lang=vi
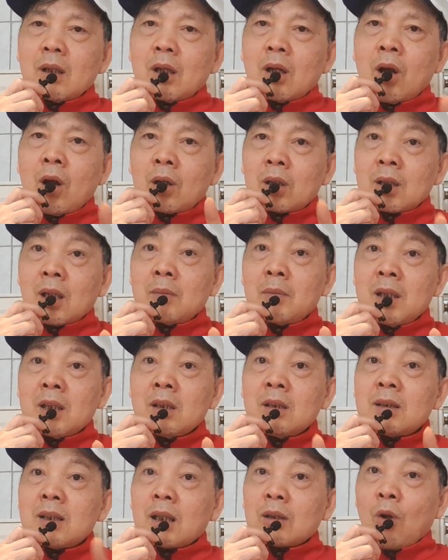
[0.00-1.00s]
họ có thể bị
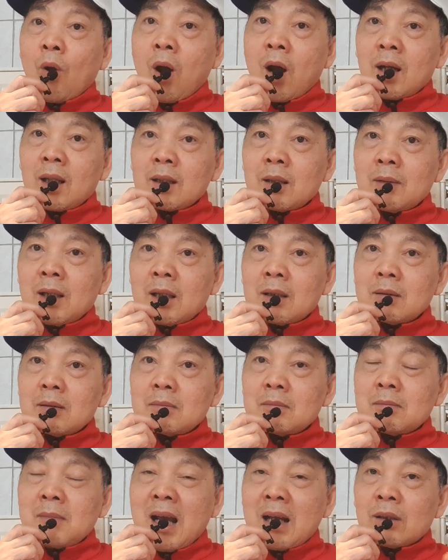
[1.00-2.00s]
đưa ra tòa đấy các bạn
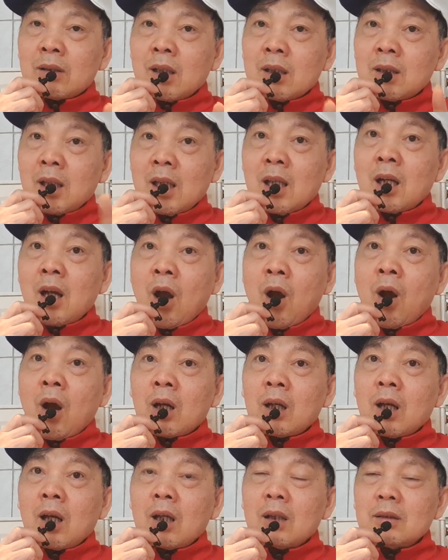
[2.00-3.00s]
bạn có thể kiện
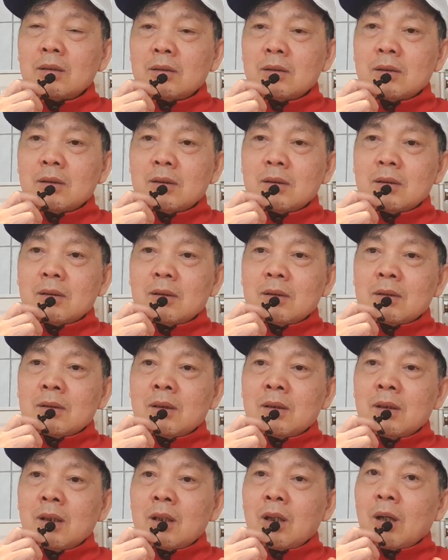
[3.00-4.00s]
họ đó
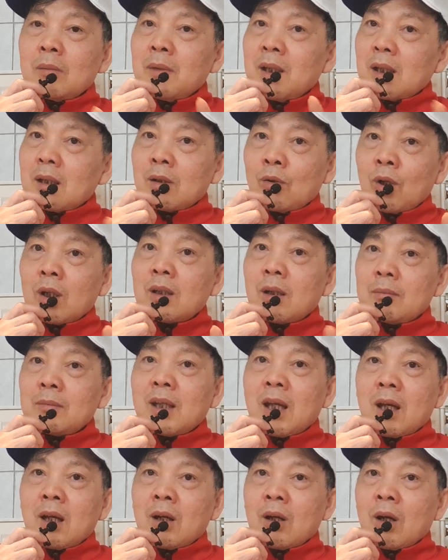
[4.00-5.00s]
người đức họ biết luật lắm
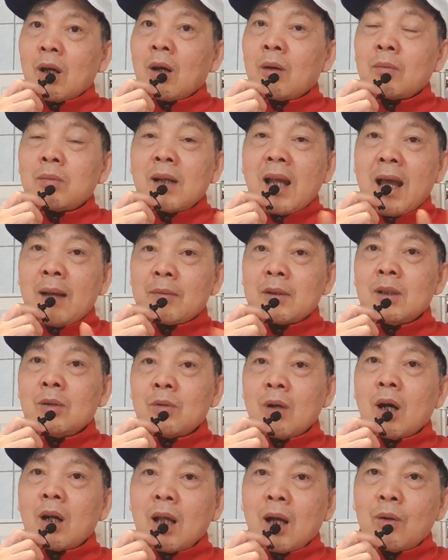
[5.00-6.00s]
nha họ không làm cái điều
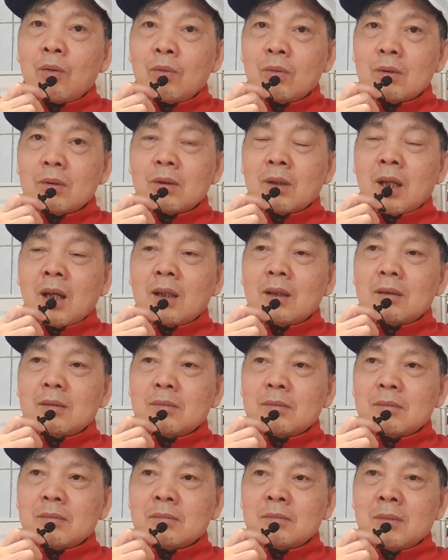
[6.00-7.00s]
đó đâu đấy
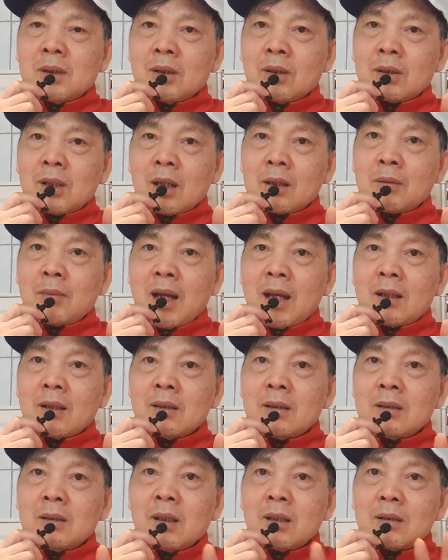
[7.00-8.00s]
mình nói thật các bạn
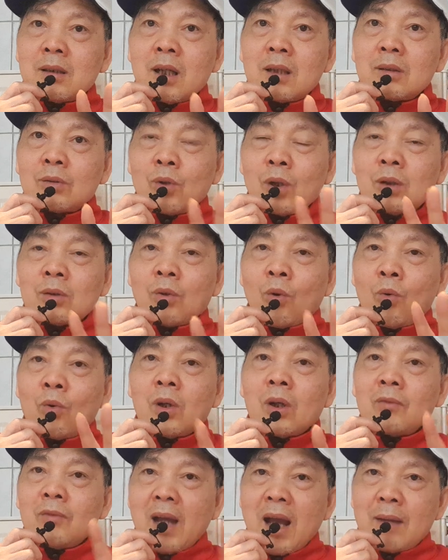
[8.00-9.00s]
người đức rất tuân thủ
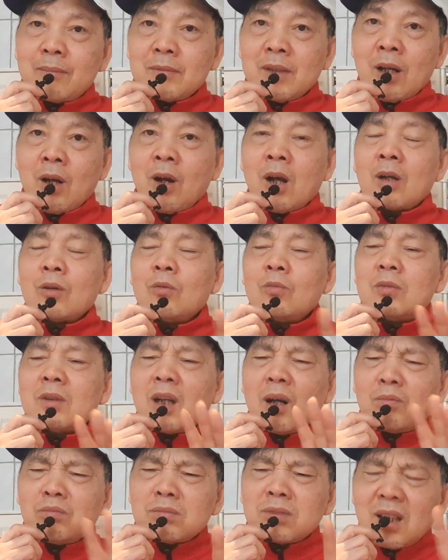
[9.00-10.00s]
luật pháp và họ cũng
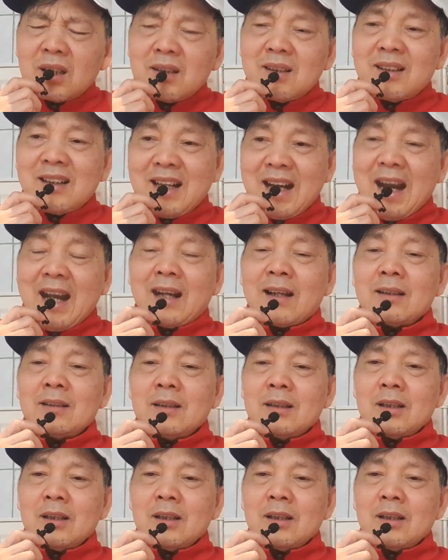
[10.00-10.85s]
không thích rằng